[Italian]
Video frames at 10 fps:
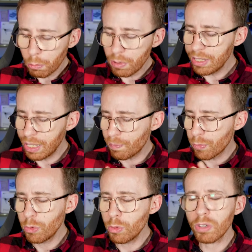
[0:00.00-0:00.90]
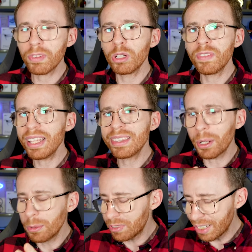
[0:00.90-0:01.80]
quindi no, 90
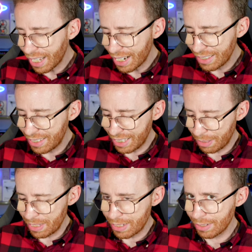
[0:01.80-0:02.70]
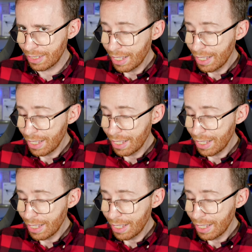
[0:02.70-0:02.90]
usi garantiti amici.